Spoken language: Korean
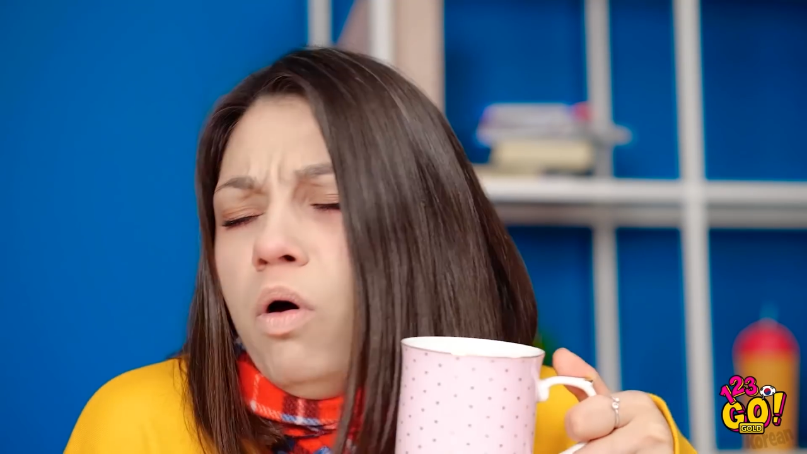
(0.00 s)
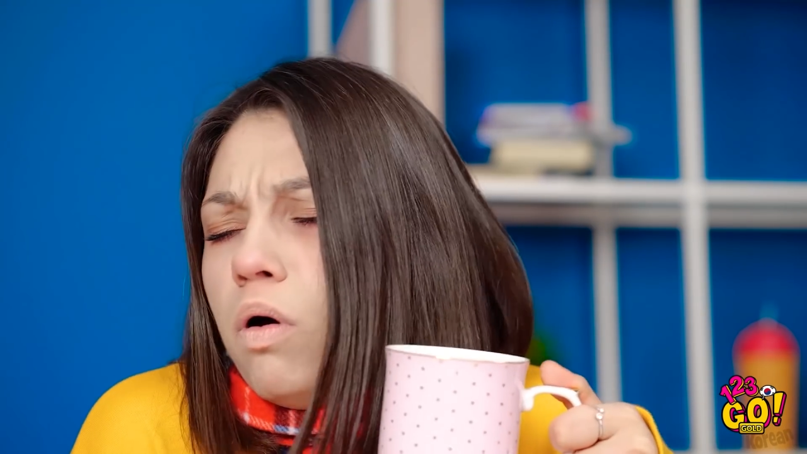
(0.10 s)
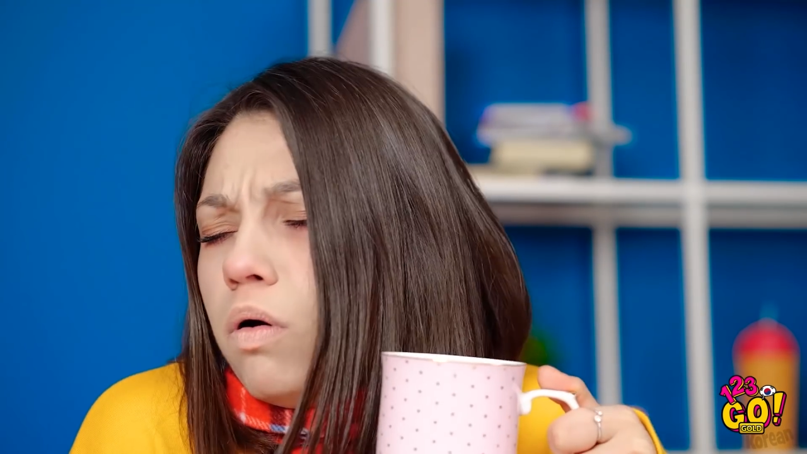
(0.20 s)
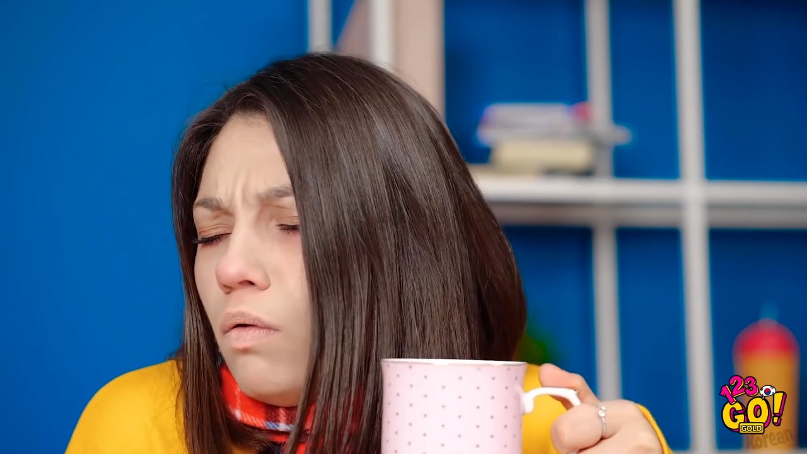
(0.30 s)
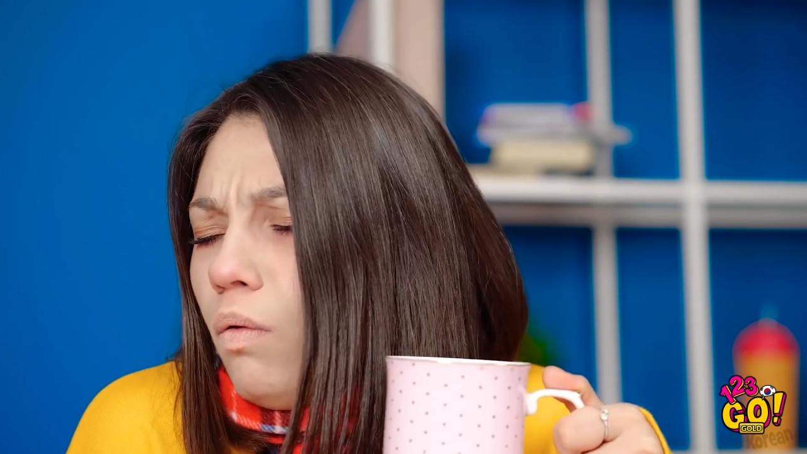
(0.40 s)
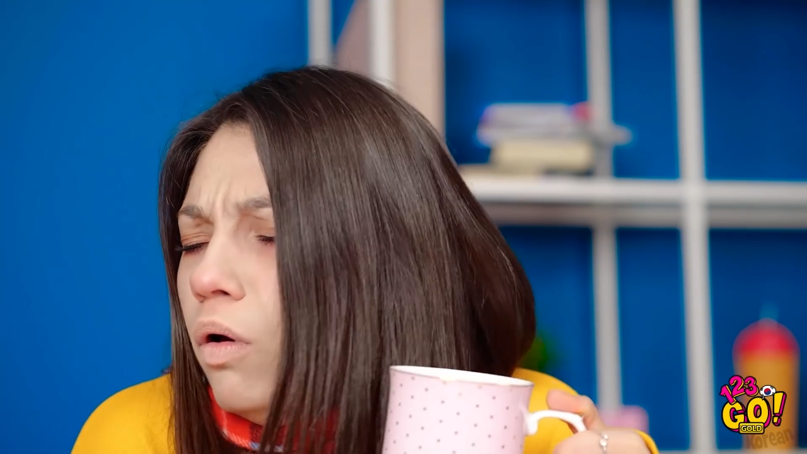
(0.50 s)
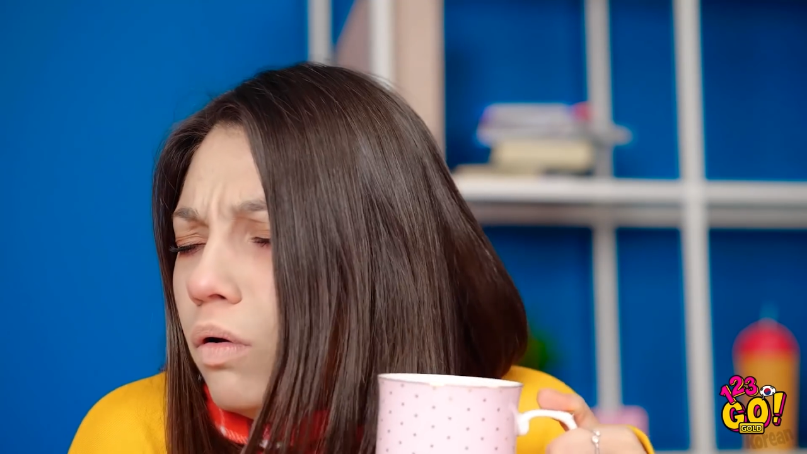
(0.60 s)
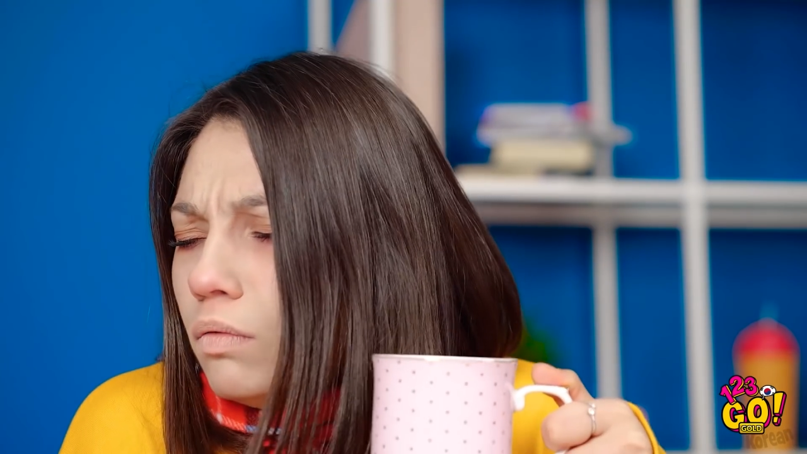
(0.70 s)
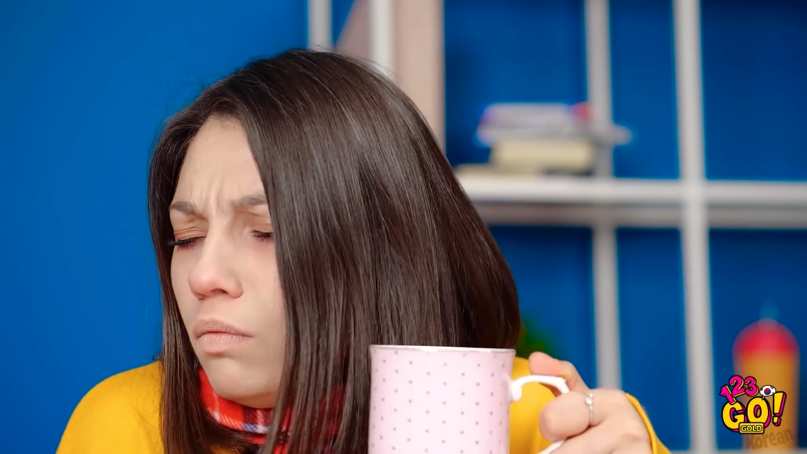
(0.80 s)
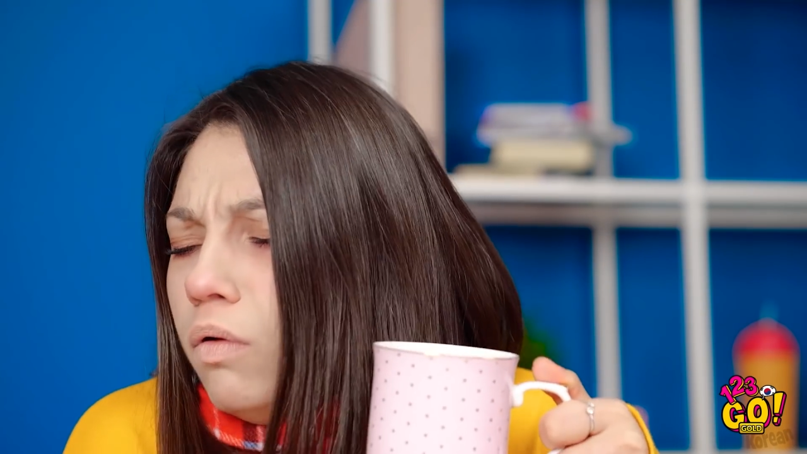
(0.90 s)
학교
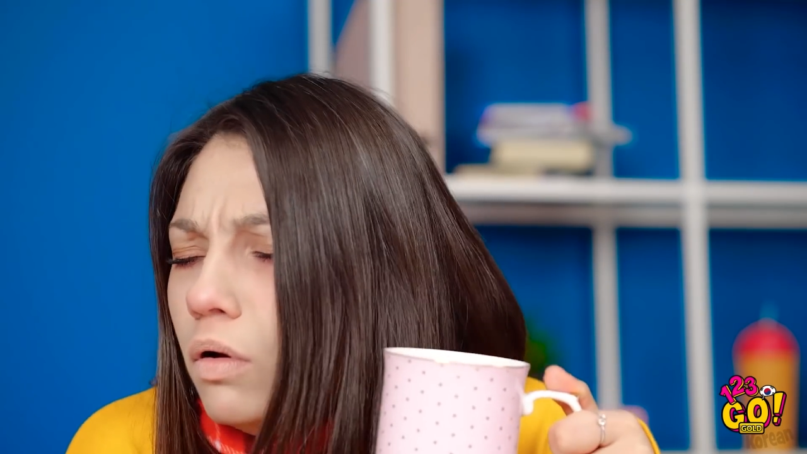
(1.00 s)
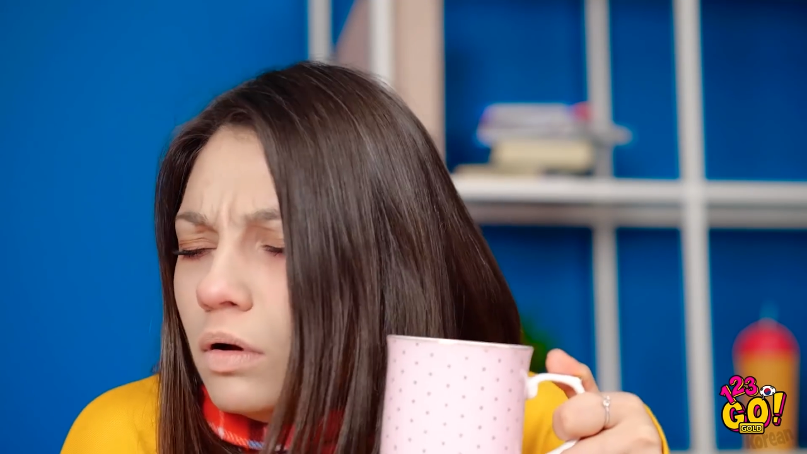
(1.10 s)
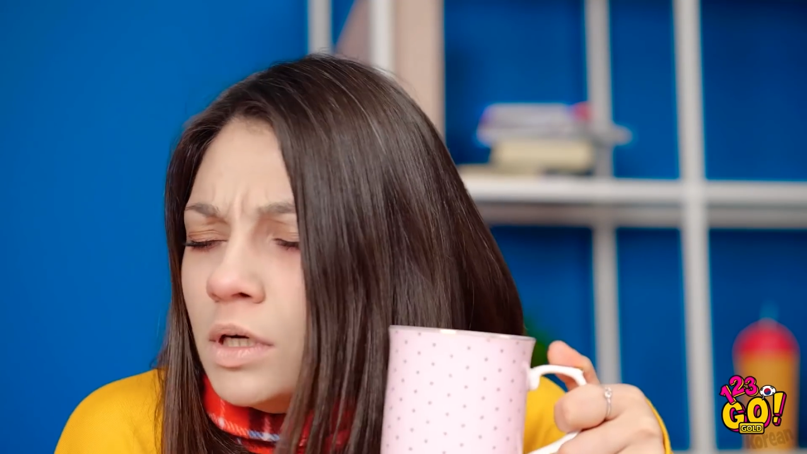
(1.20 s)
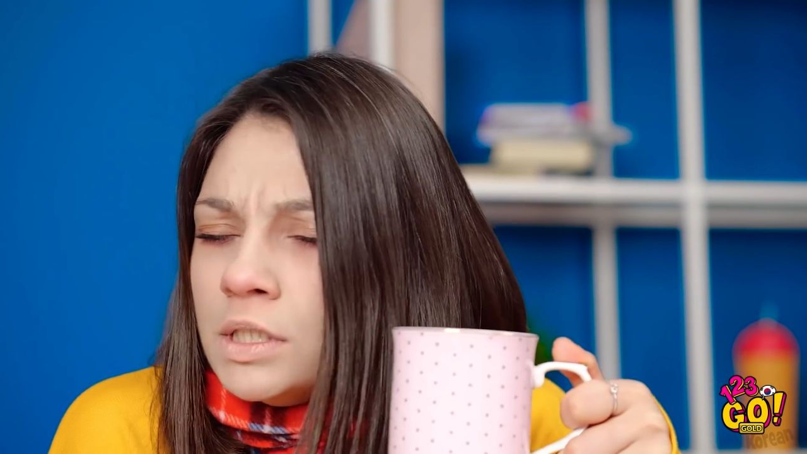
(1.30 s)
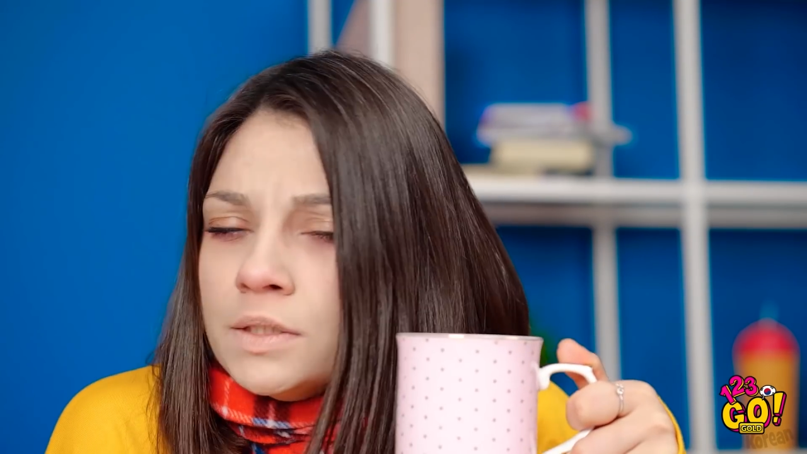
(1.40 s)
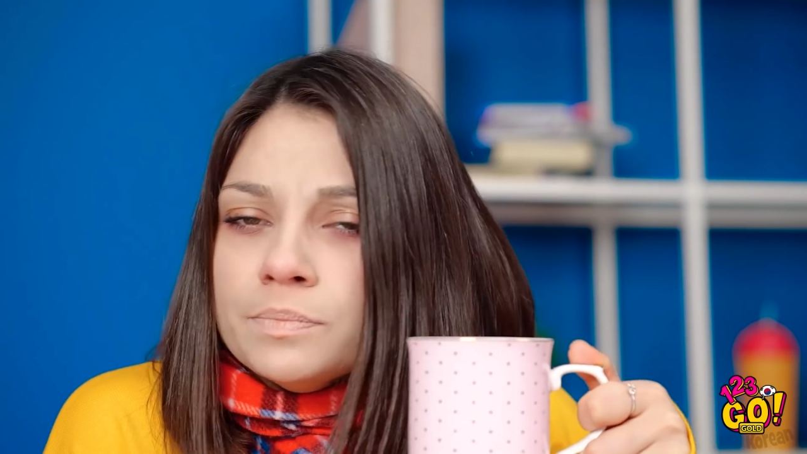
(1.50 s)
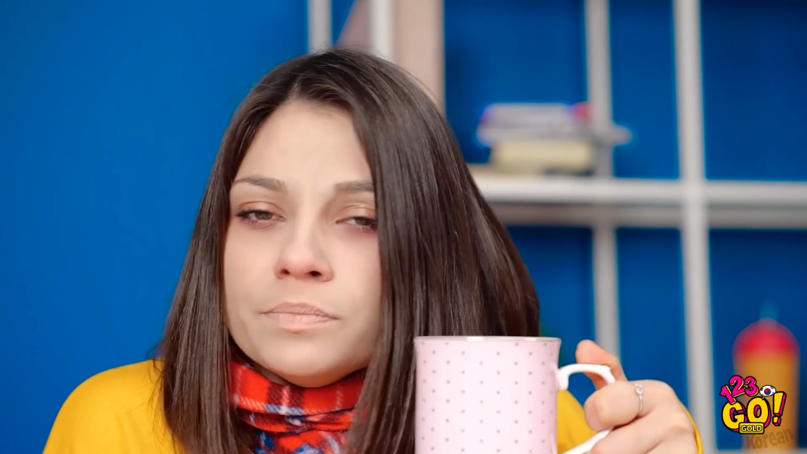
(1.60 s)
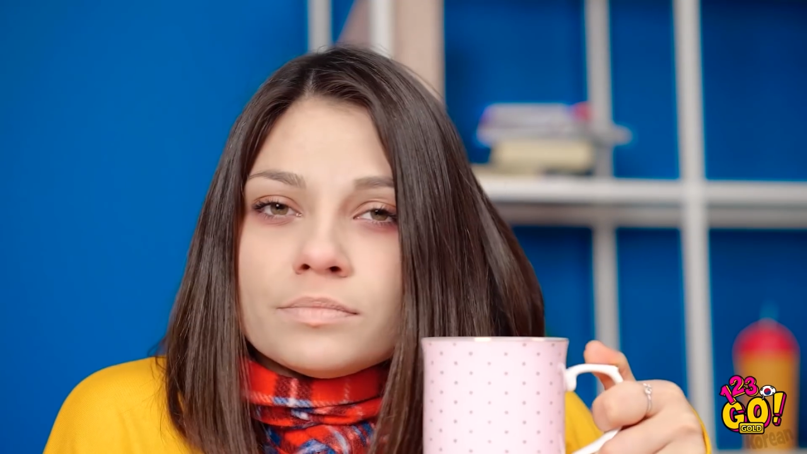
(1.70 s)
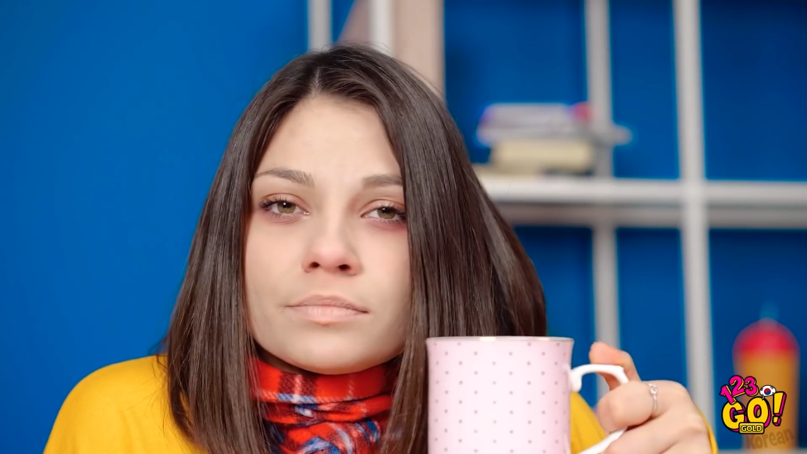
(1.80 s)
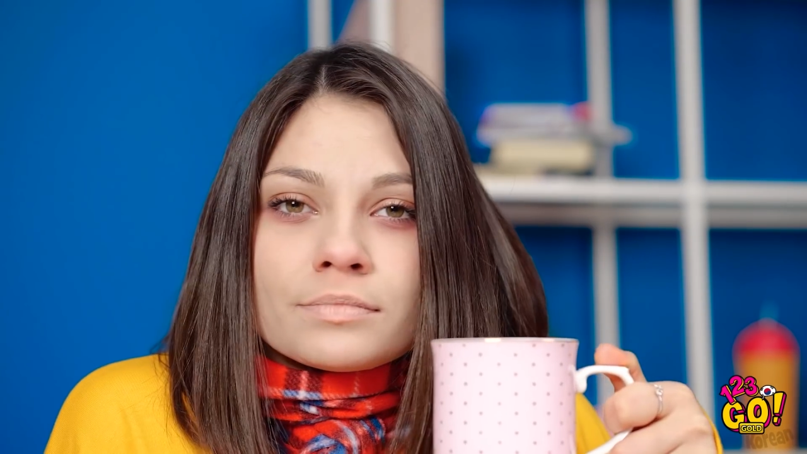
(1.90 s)
가기 싫어
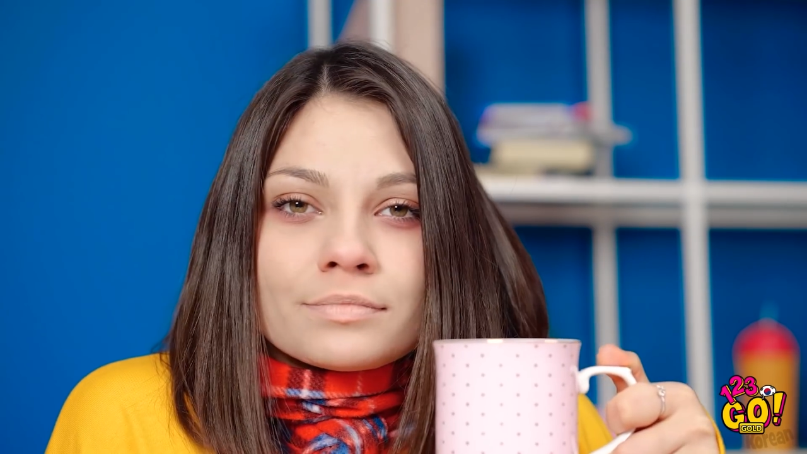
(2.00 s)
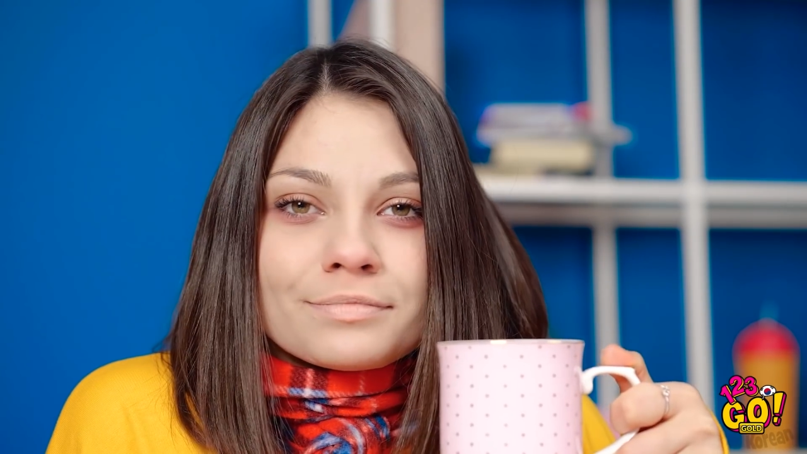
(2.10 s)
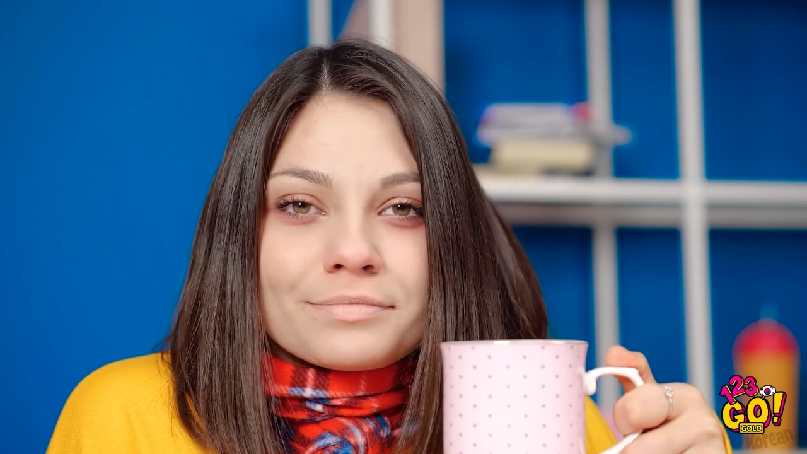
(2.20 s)
병이요.